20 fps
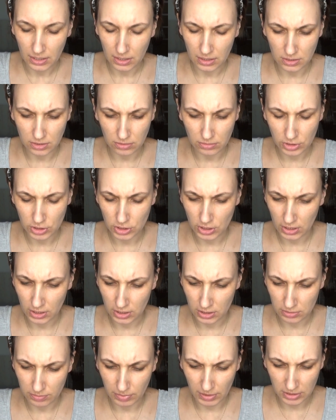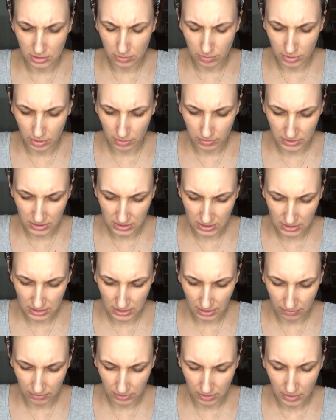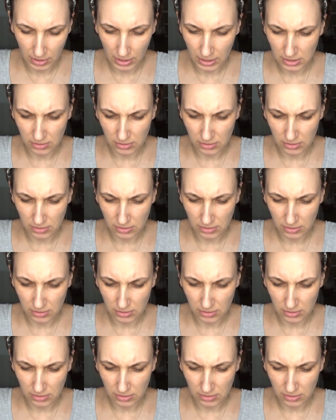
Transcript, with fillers: E, są jeszcze jakieś bardzo podobne zestawy,